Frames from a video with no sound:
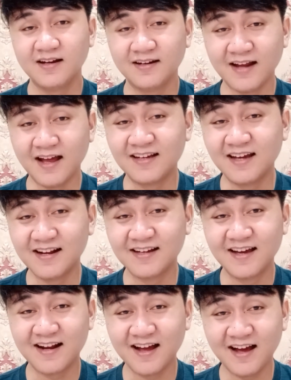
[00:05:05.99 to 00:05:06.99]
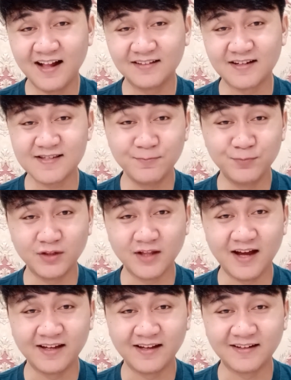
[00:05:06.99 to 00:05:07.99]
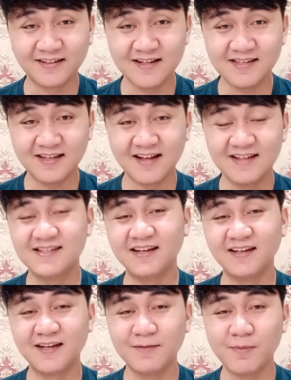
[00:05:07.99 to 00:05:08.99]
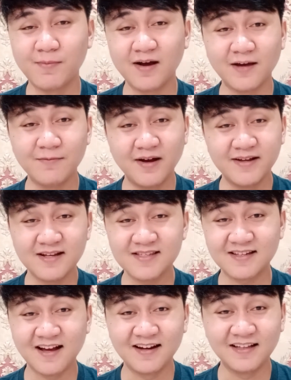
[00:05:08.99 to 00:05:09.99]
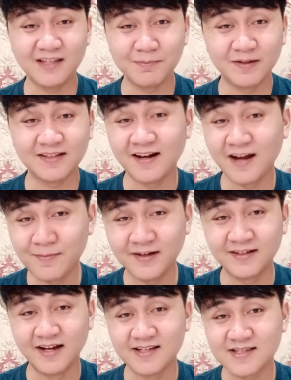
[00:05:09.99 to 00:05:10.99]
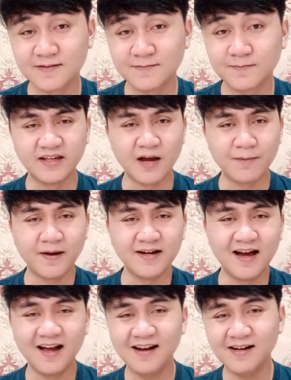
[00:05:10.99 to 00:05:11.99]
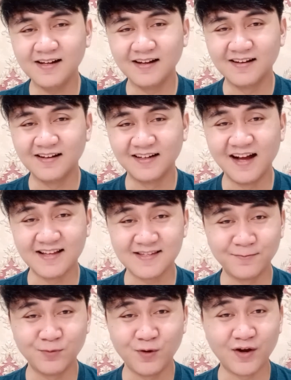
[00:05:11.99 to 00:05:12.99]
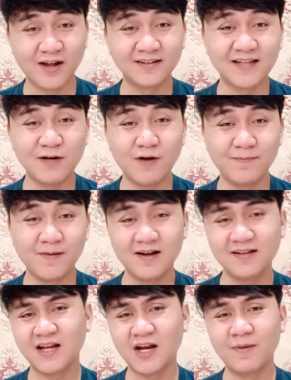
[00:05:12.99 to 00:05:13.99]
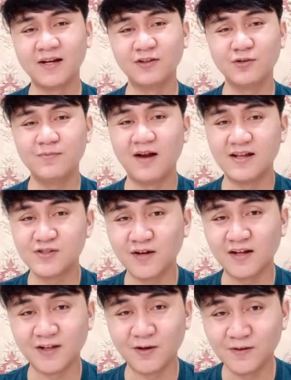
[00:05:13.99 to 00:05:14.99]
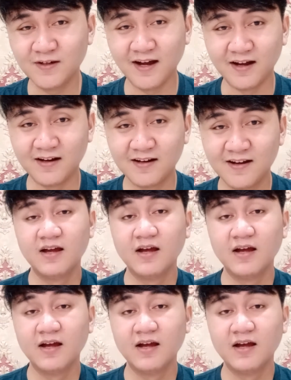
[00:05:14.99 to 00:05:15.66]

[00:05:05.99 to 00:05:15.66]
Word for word: Nah, gara-gara hal tersebut, akhirnya si raja ini memakan banyak sekali tipe tanaman, guys. Yang padahal nggak semua orang tahu apakah tanaman itu beracun atau enggak.